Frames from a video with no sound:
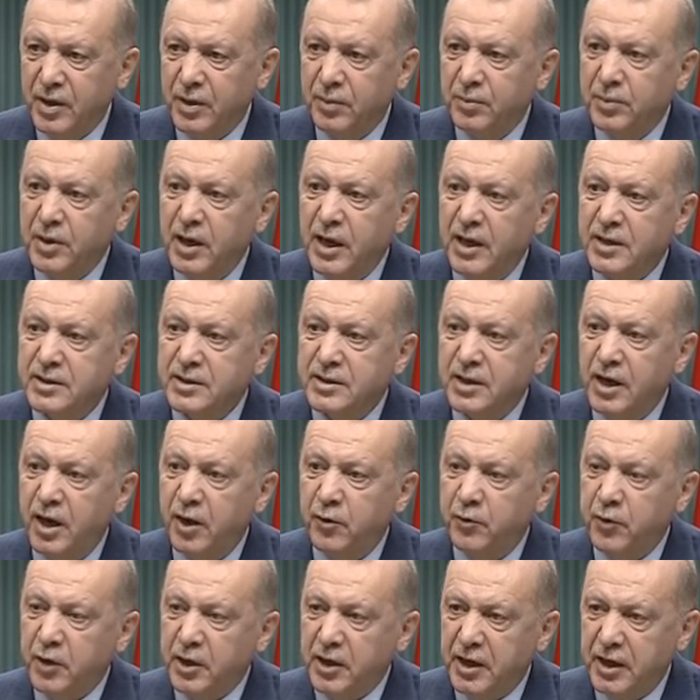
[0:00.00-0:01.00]
biraz
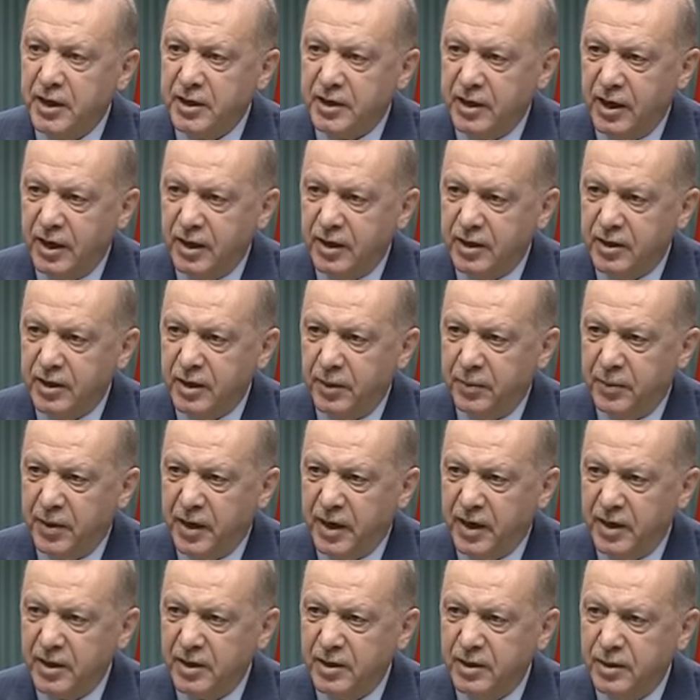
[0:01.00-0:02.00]
daha fedakarlık
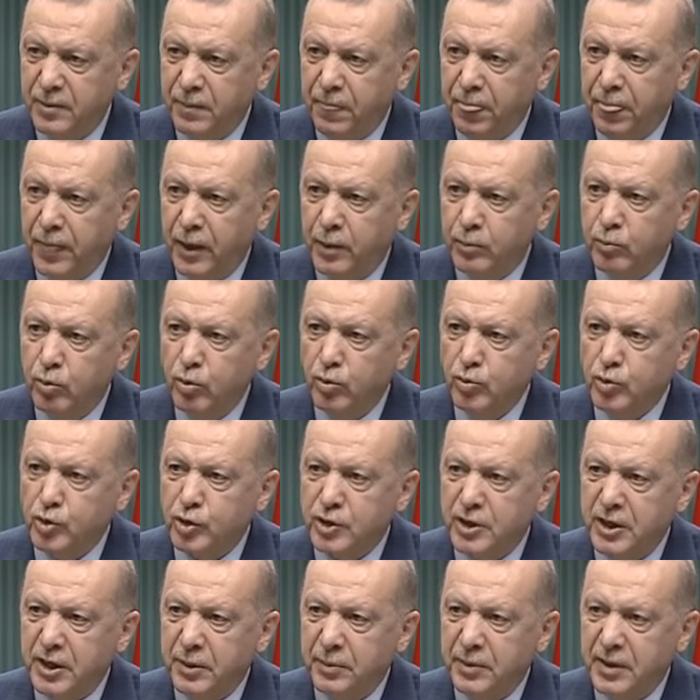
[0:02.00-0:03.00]
yaparak, bu
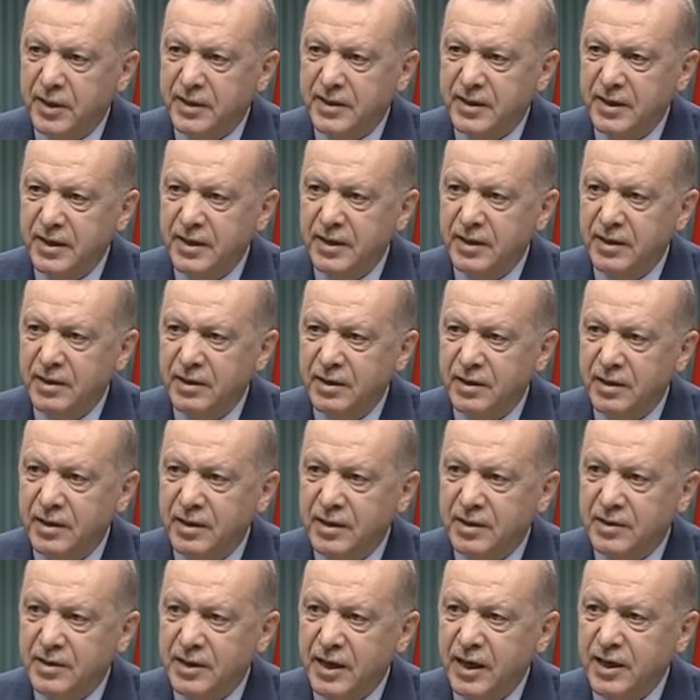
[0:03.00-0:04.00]
musibeti
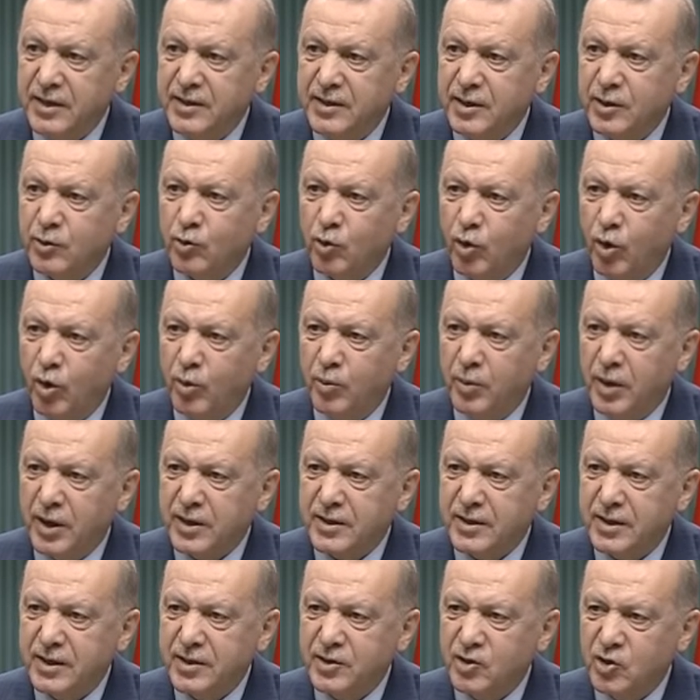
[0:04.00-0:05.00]
tehdit
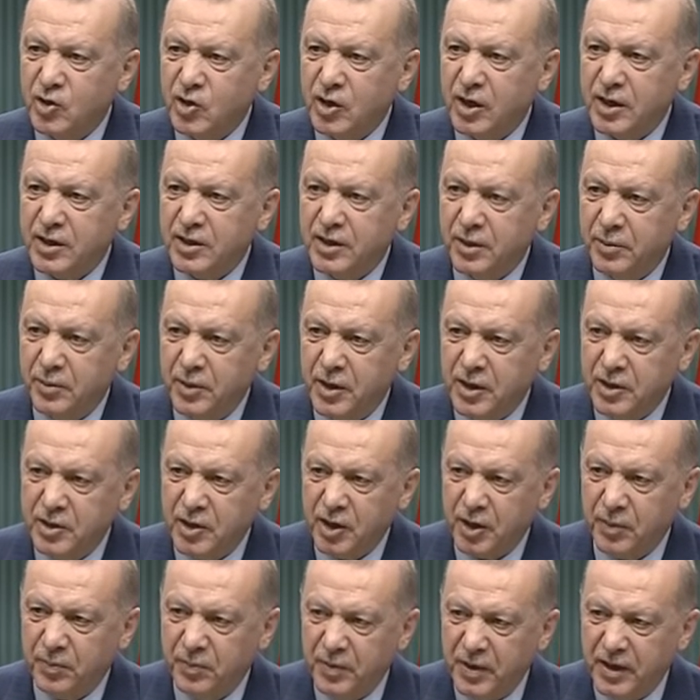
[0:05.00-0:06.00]
olmaktan
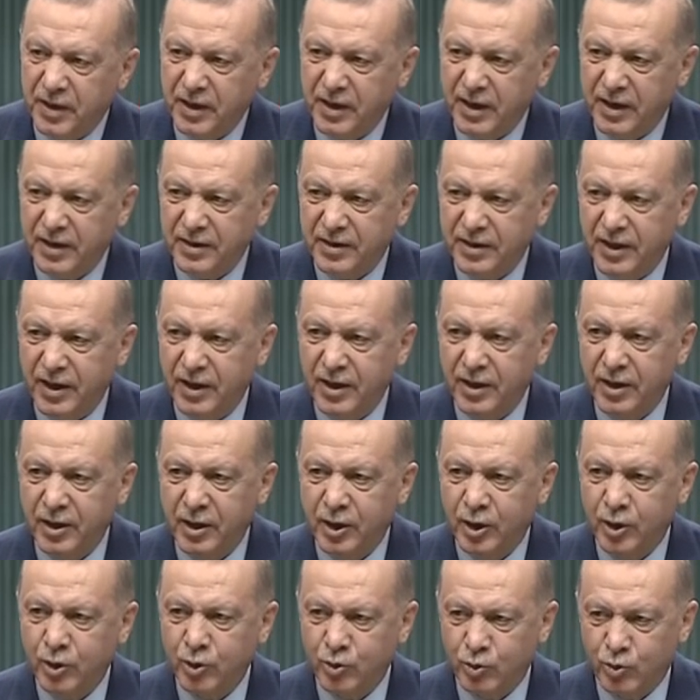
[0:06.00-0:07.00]
çıkartabilecek bir yerde
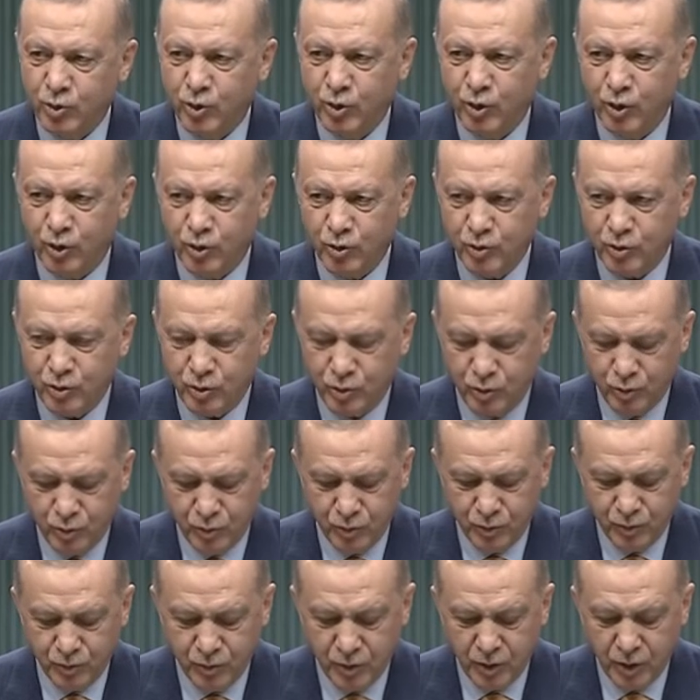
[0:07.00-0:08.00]
duruyoruz.
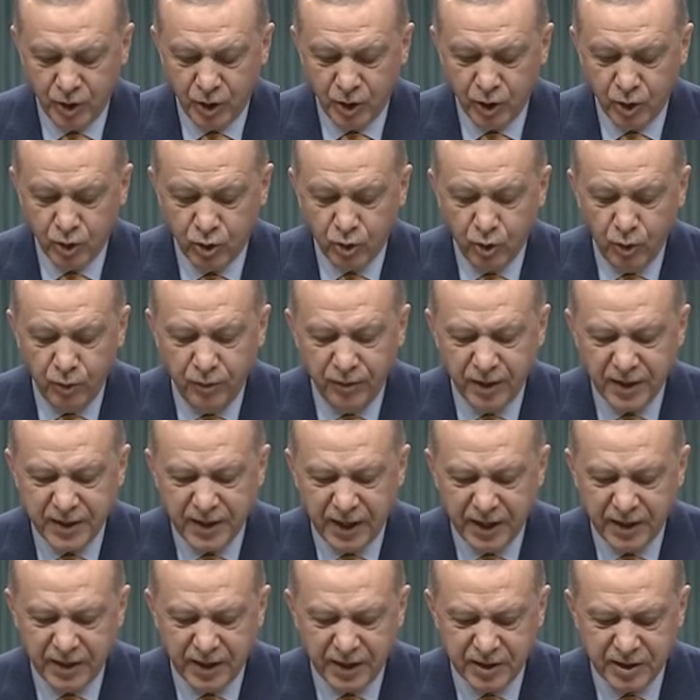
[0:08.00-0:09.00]
Tüm
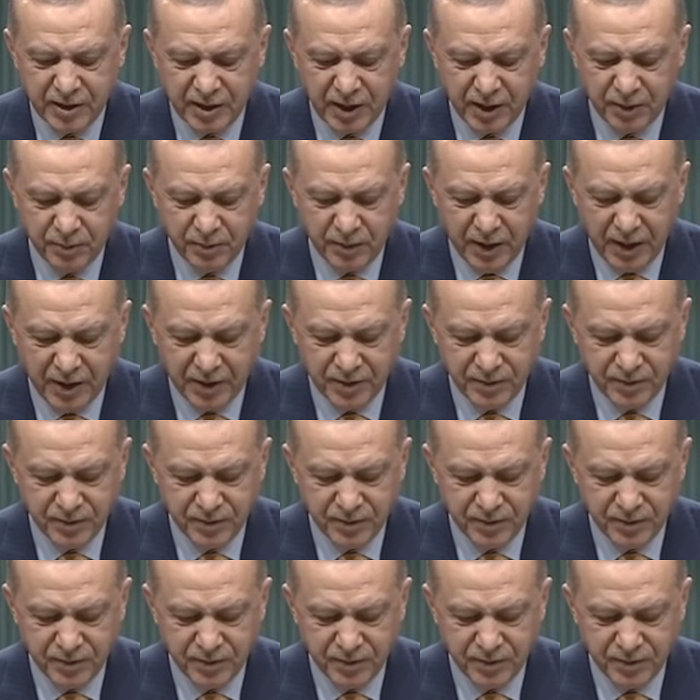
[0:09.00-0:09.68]
vatandaşlarımdan